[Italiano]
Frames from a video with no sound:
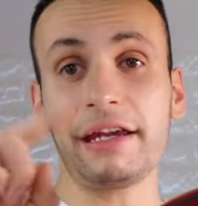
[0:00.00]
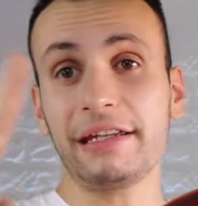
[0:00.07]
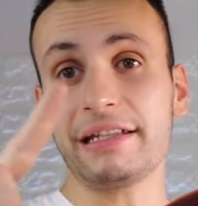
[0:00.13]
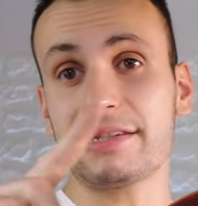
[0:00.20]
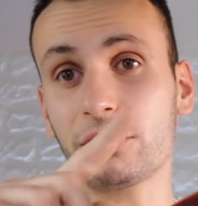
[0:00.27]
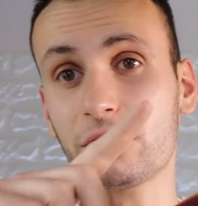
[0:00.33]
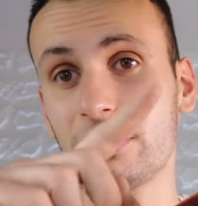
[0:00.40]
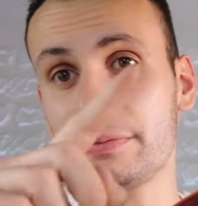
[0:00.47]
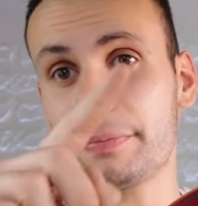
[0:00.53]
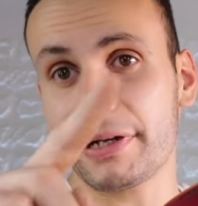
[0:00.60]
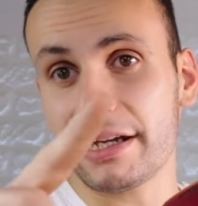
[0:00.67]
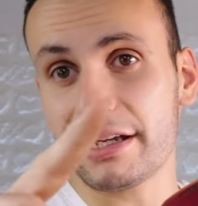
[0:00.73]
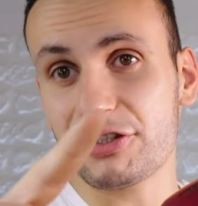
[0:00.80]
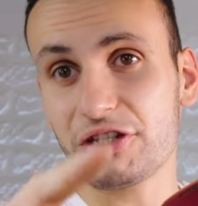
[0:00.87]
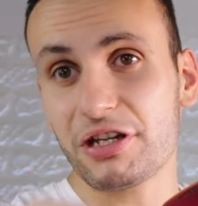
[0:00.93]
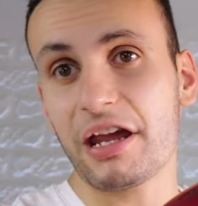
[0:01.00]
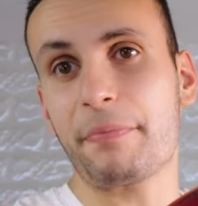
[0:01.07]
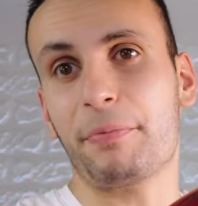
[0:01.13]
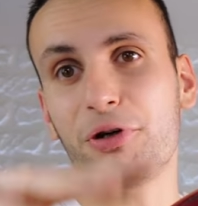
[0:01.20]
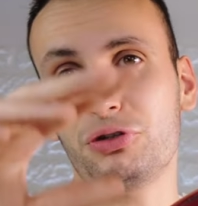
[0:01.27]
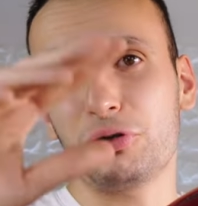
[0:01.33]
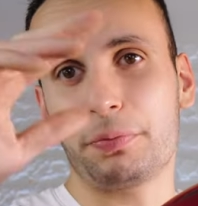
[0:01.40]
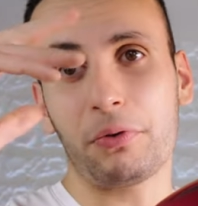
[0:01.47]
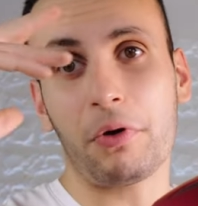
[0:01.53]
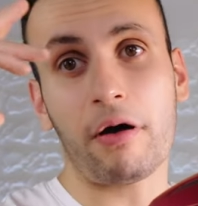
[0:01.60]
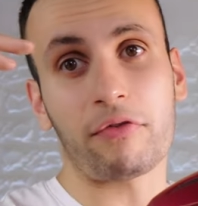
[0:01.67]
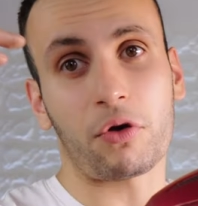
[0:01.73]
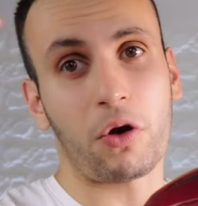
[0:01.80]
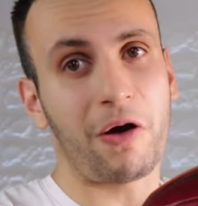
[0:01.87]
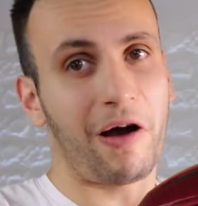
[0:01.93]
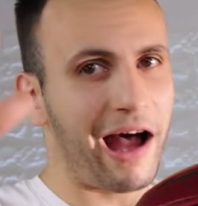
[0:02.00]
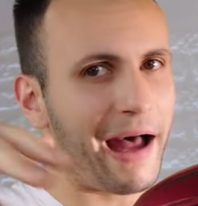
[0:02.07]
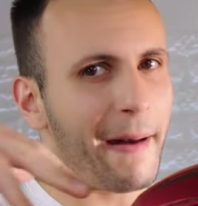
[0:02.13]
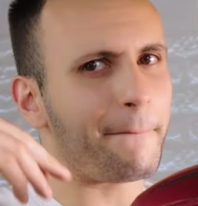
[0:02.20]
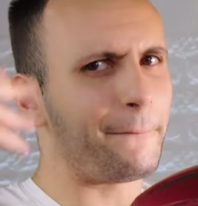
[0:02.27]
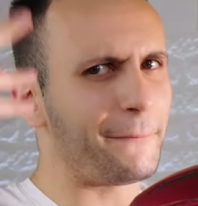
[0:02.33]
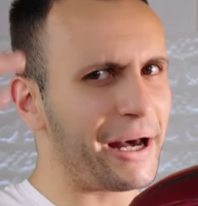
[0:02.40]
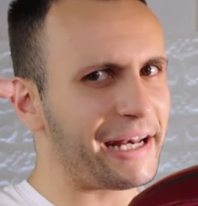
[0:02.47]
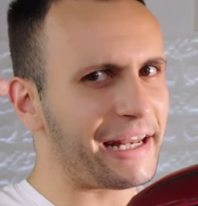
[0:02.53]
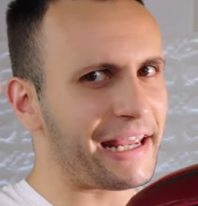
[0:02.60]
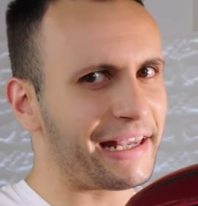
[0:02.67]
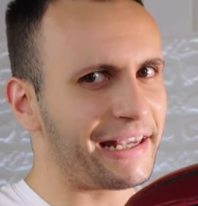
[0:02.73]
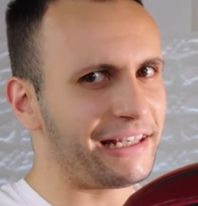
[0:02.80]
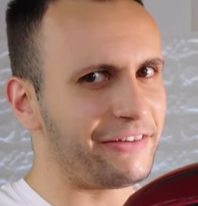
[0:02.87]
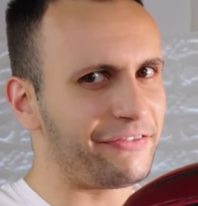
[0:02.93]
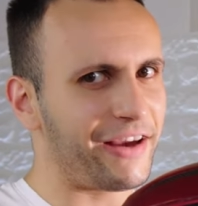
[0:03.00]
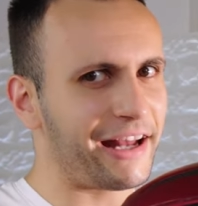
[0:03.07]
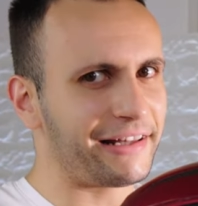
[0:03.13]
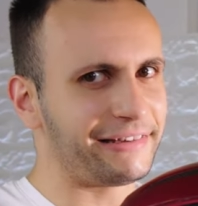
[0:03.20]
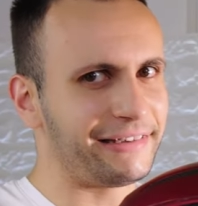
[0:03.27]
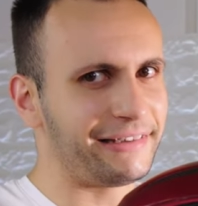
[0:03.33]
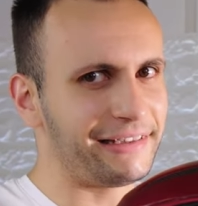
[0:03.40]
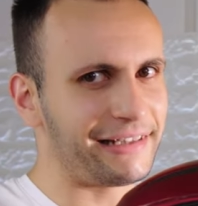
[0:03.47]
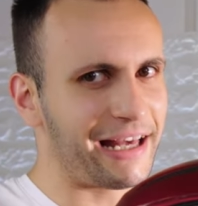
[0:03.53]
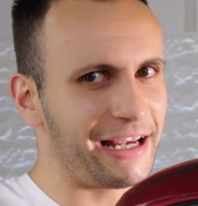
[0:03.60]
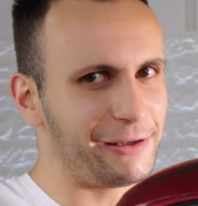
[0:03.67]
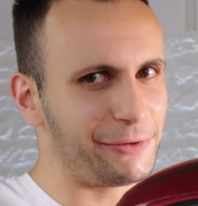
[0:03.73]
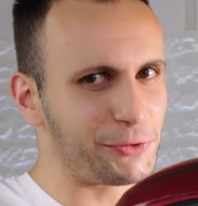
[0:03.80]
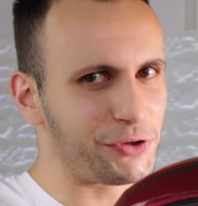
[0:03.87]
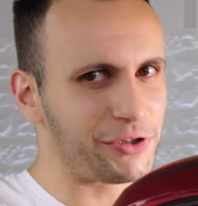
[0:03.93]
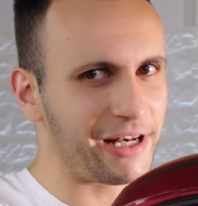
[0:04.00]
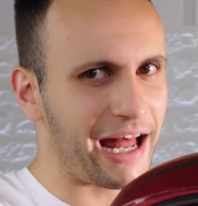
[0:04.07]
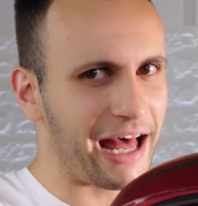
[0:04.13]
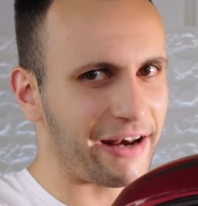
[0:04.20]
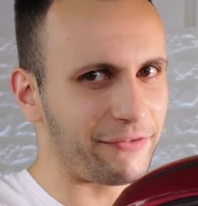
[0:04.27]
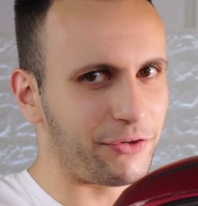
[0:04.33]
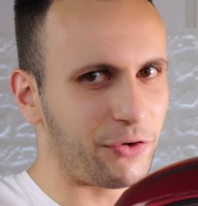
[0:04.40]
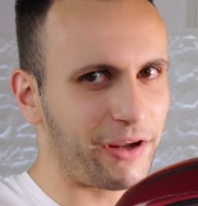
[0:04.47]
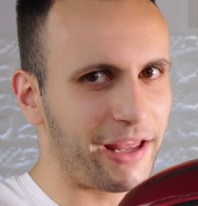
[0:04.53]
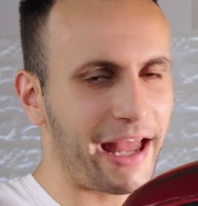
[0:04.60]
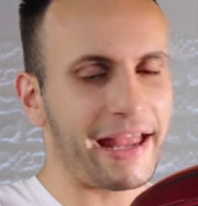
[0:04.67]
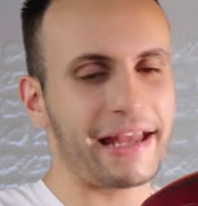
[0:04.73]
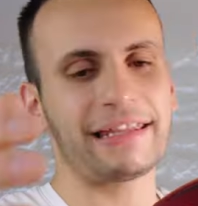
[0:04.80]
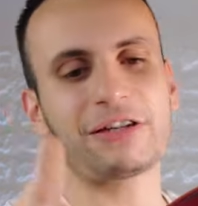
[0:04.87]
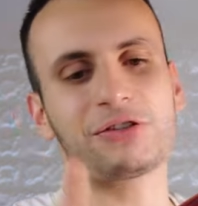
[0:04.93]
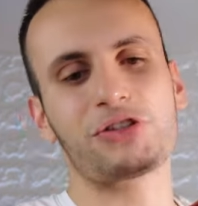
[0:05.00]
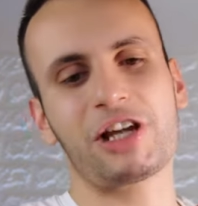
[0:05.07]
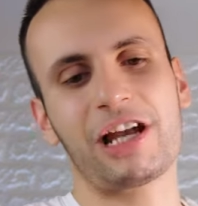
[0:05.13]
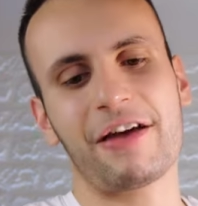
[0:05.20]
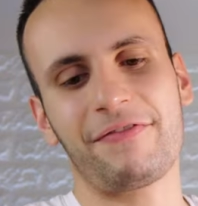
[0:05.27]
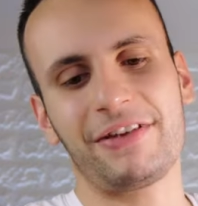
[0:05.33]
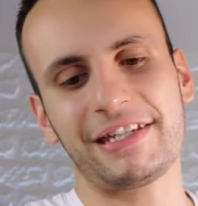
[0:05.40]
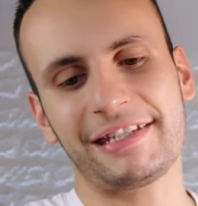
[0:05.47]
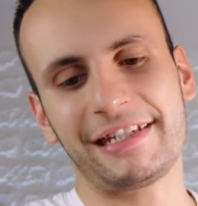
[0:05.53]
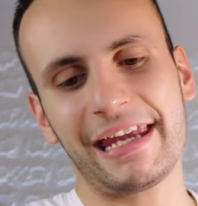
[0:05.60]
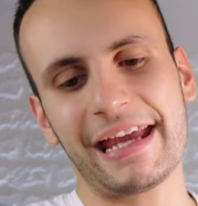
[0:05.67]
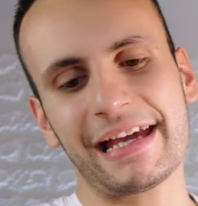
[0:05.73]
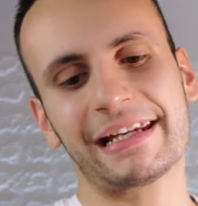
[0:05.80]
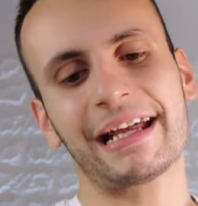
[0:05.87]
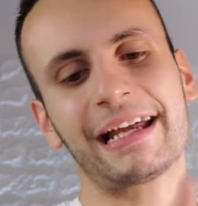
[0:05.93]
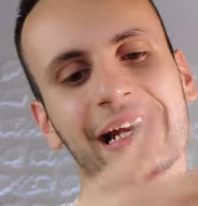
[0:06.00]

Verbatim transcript: Inizio con i pregi e poi dopo avrò parecchi difetti da illustrarvi, ok? Adesso c'è la visiera,